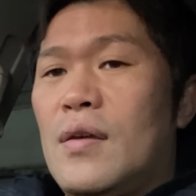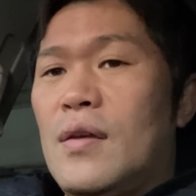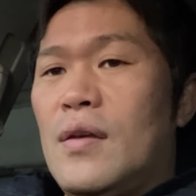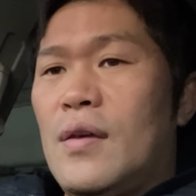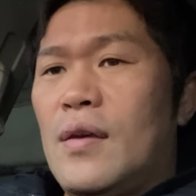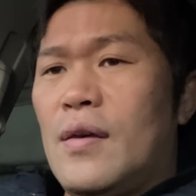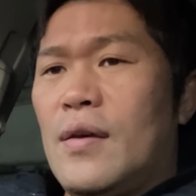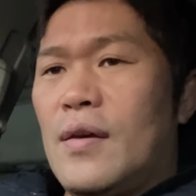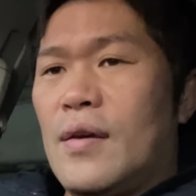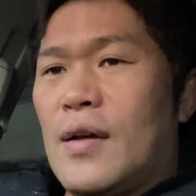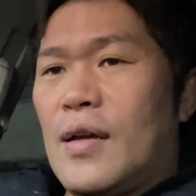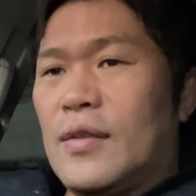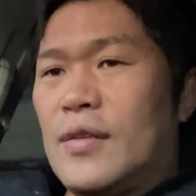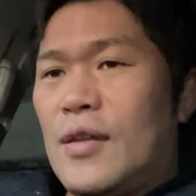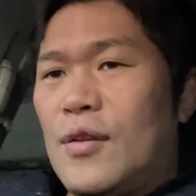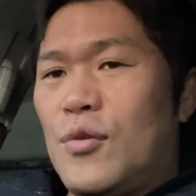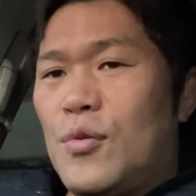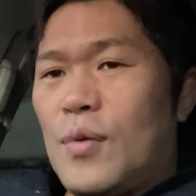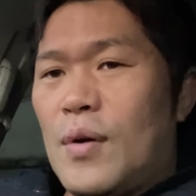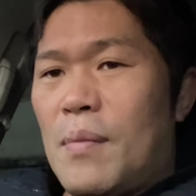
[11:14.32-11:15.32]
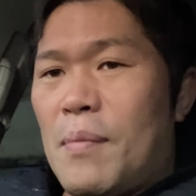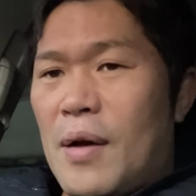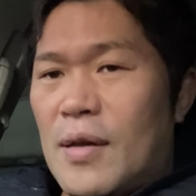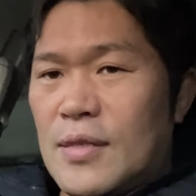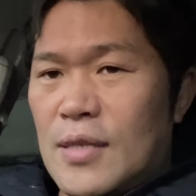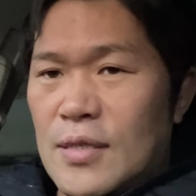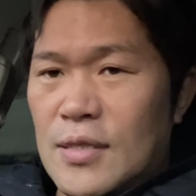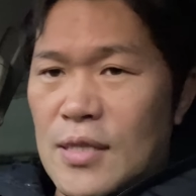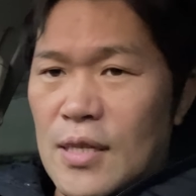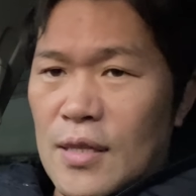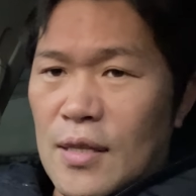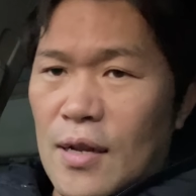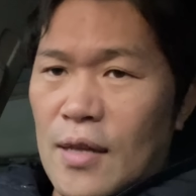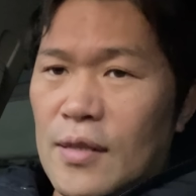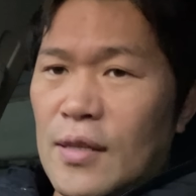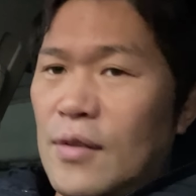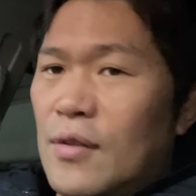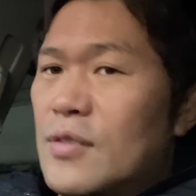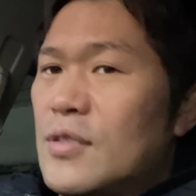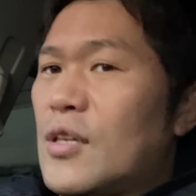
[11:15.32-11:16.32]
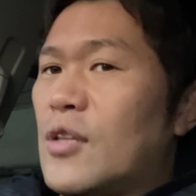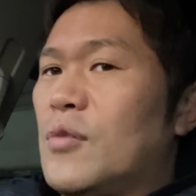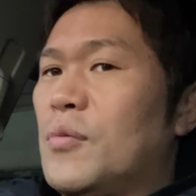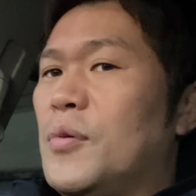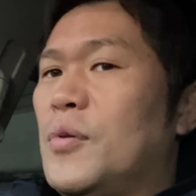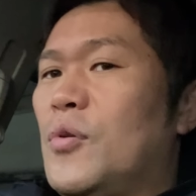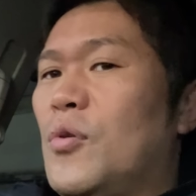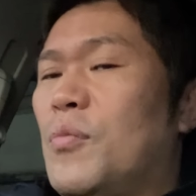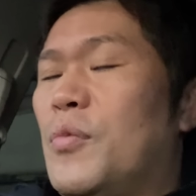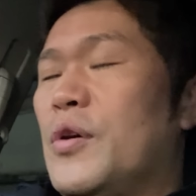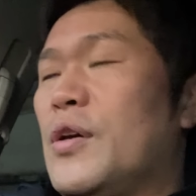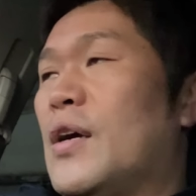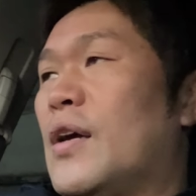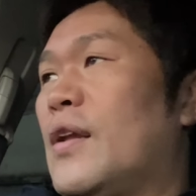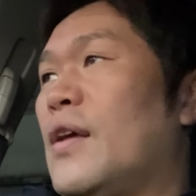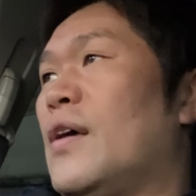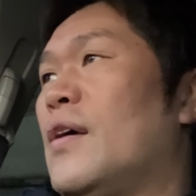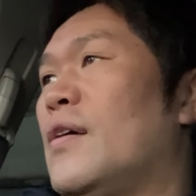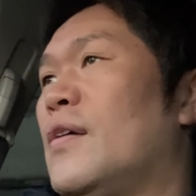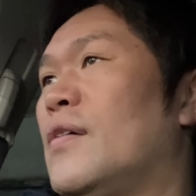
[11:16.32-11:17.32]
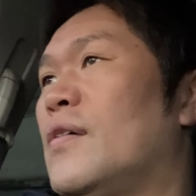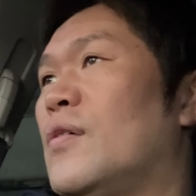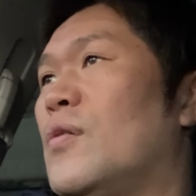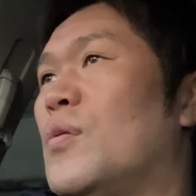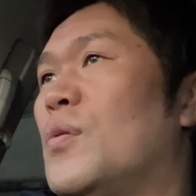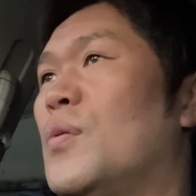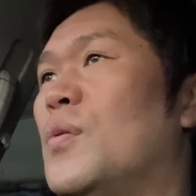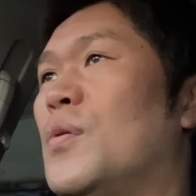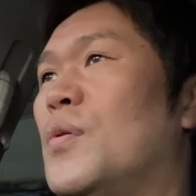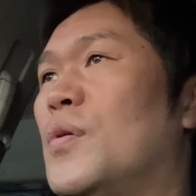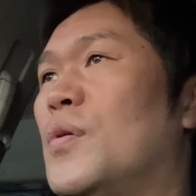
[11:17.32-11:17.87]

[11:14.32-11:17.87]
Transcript: えー、勝手に動画回させていただいたんですけども、思いがね、こ